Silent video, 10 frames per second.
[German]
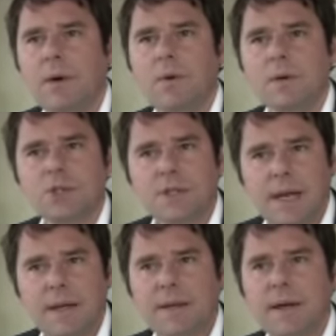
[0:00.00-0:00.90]
und
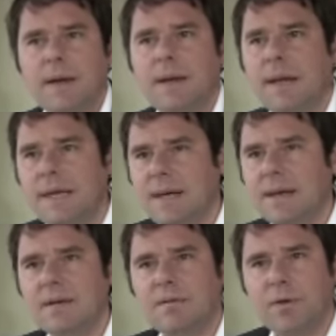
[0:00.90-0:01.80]
stelle deine
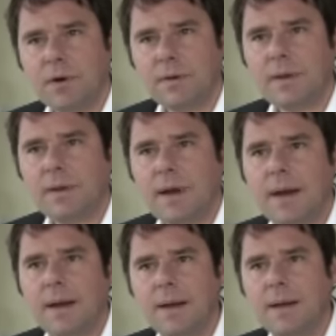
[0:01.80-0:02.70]
lächerlichen Fotos
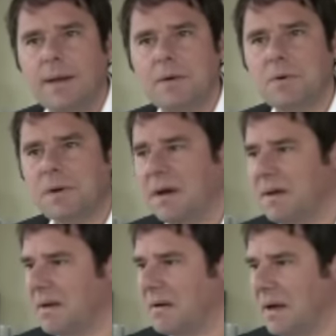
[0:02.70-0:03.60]
dar, in denen du in
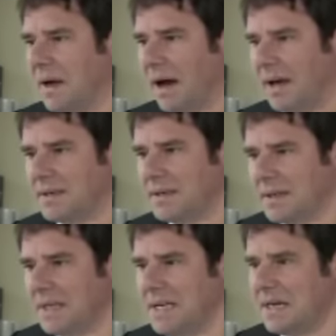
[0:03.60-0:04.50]
einer Art
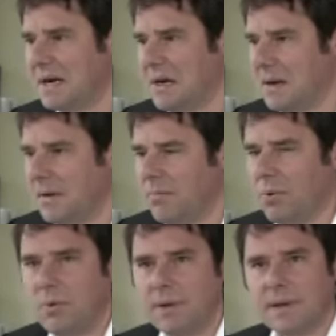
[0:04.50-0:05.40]

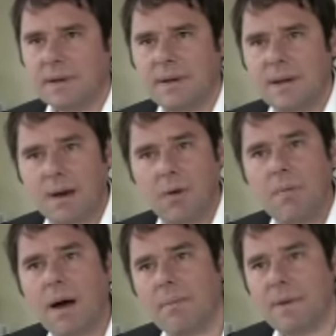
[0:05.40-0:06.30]
Kriegerpose
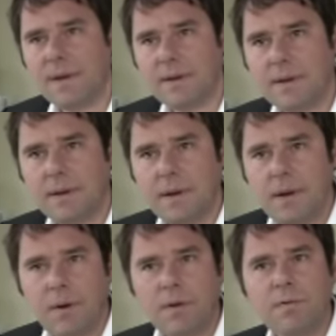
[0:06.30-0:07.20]
herumhampelst.
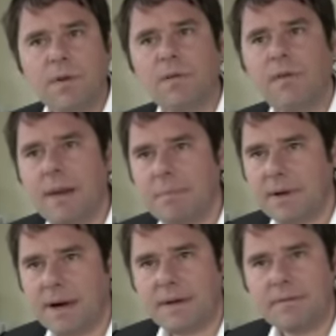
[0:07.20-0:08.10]
Und du wirst
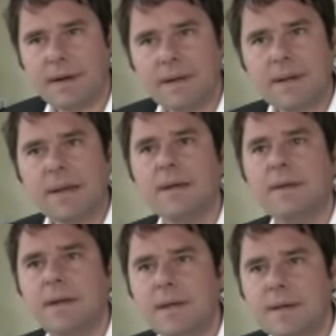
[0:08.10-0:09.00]
weltbekannt werden, dein
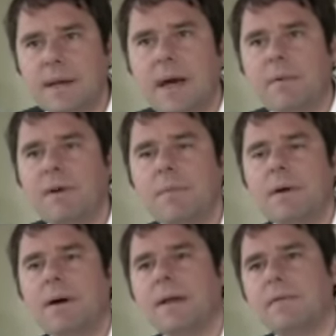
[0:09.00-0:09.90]
Gesicht und dein Name werden
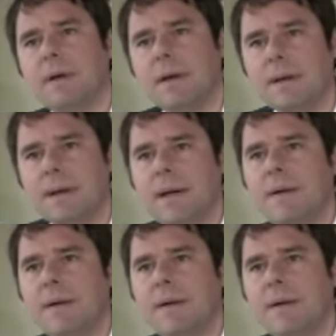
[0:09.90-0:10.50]
bekannt werden.